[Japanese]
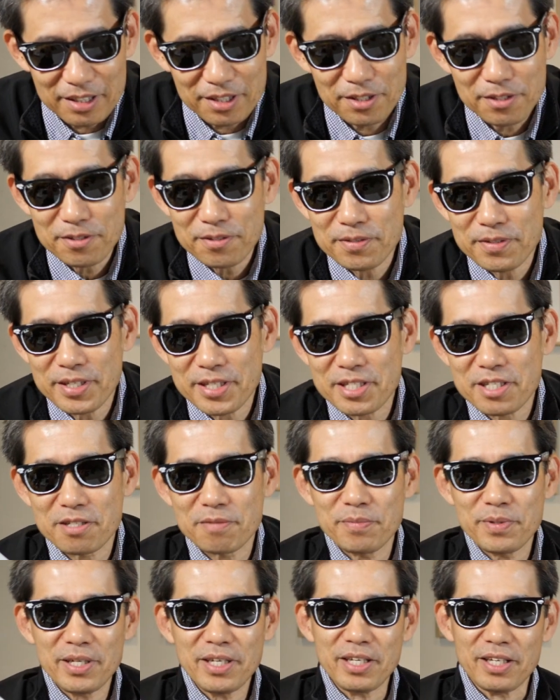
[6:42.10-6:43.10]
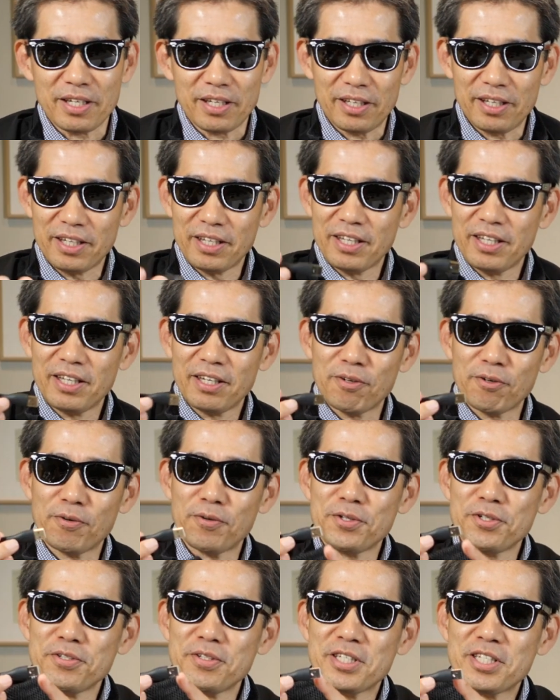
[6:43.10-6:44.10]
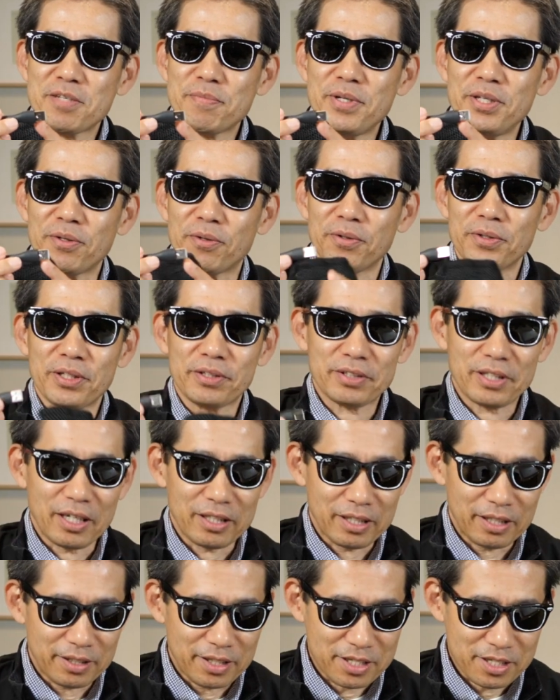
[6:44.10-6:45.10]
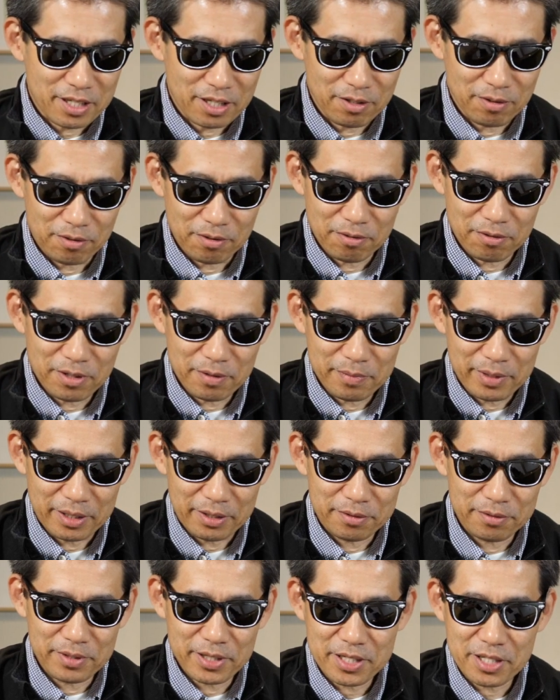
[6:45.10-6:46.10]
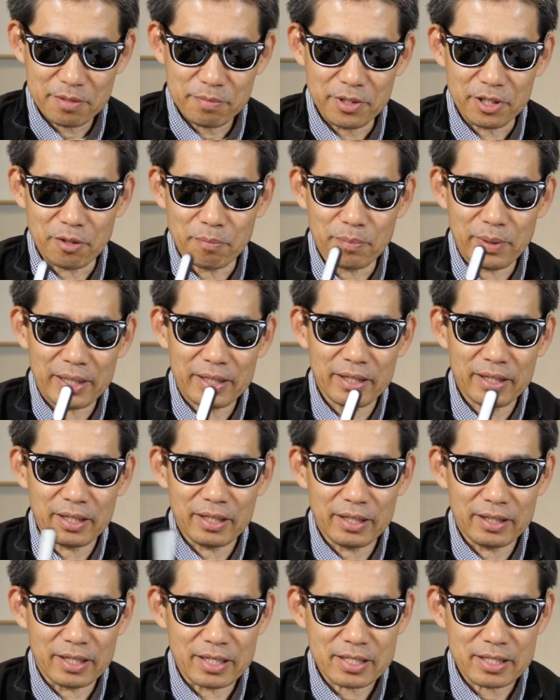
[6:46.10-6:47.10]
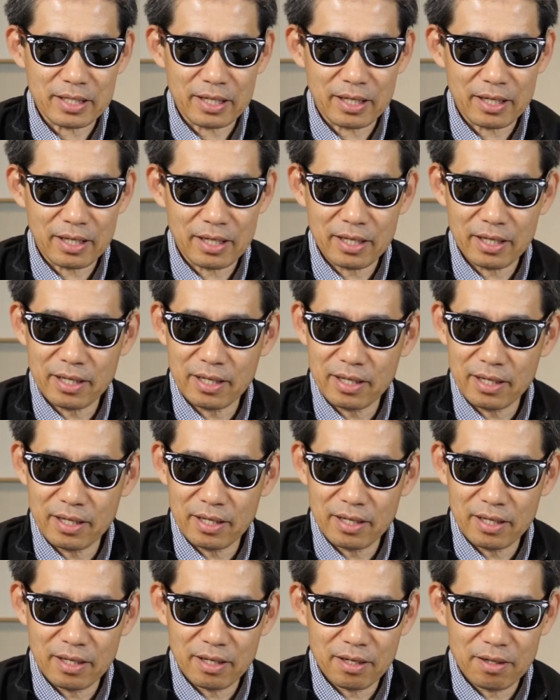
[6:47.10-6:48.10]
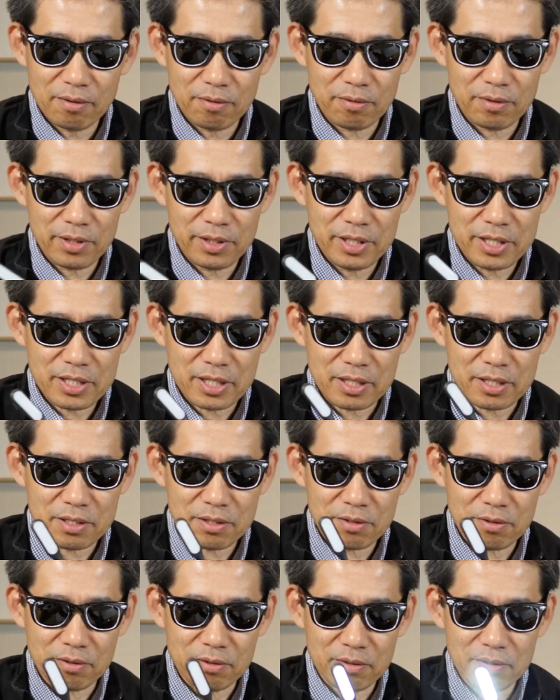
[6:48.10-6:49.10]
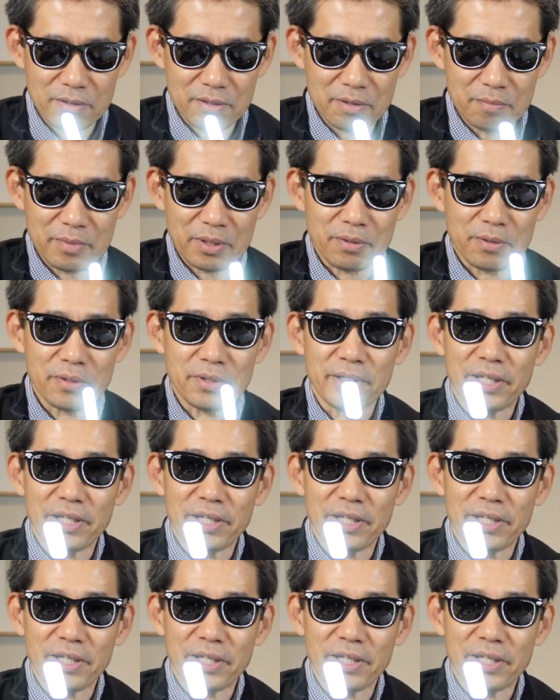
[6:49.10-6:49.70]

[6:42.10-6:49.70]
USB、 ここ USB のコネクターなんですけど、これはUSB のバッテリーですね。これに挿すとこう